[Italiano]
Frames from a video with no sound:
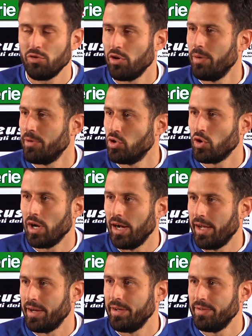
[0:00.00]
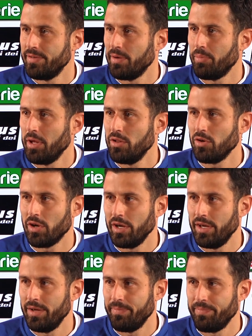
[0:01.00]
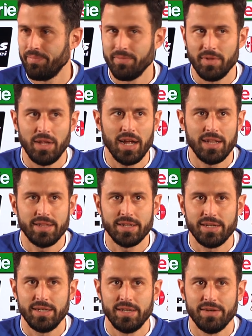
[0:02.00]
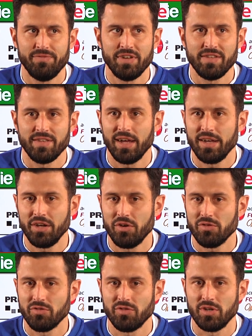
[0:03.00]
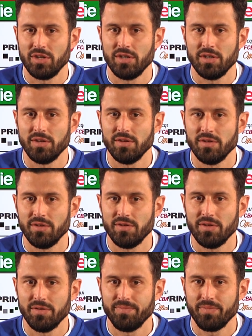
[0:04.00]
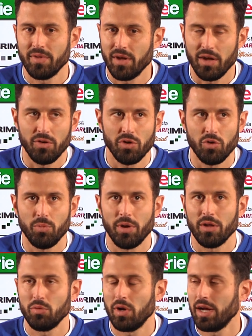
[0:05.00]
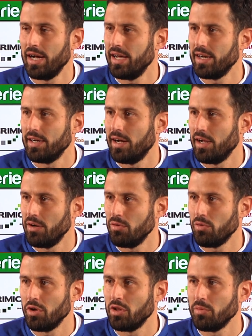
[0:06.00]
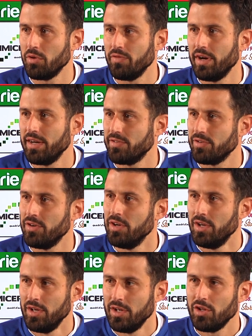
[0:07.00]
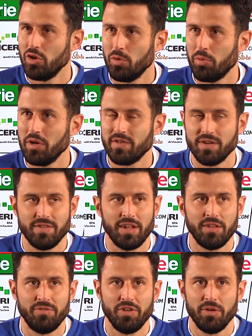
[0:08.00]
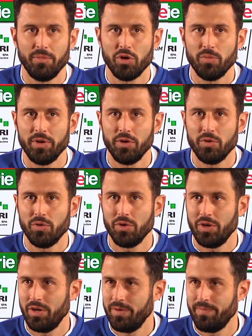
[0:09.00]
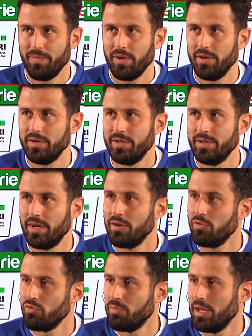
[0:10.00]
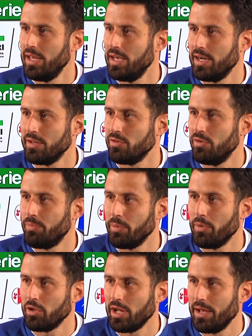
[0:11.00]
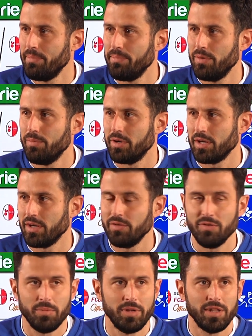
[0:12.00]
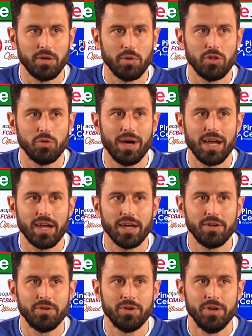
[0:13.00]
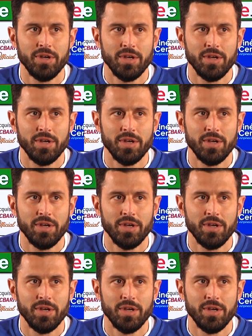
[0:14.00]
torniamo a giocare, sapendo che gli altri avversari nostri eh, hanno recuperato una gara, hanno un ritmo diverso. Dopo essere stati fermi come noi eh, hanno sbagliato il primo tempo perché ovviamente quando mancano